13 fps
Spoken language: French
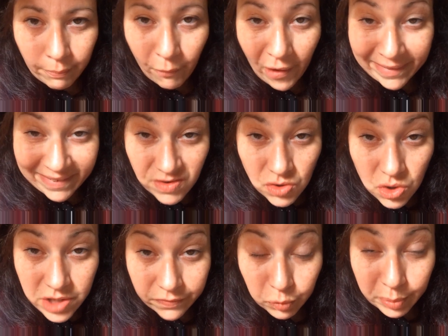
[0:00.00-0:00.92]
Moi, à 15
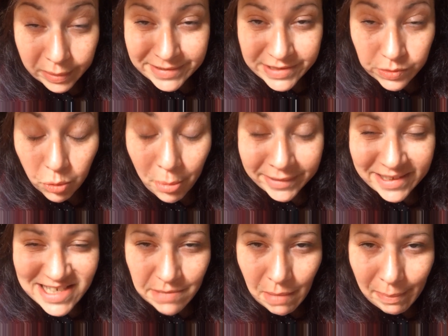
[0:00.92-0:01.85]
ans, j'ai vu Pretty
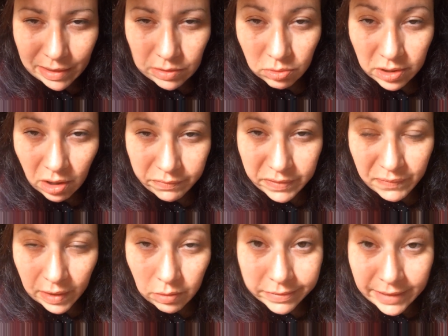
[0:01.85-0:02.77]
Woman et ça m'a pas donné envie
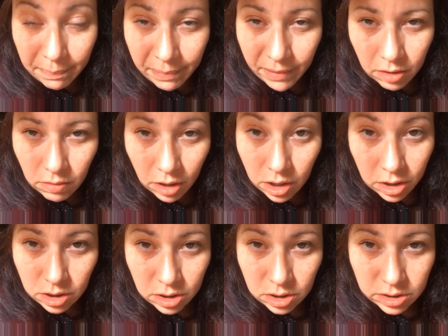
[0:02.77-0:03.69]
de faire le tapin, quoi.
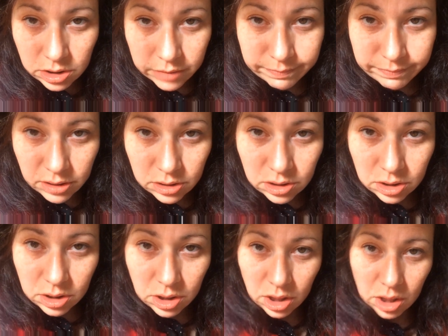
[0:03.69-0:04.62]
N'importe
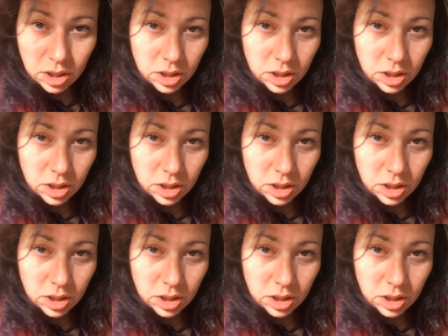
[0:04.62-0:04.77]
quoi.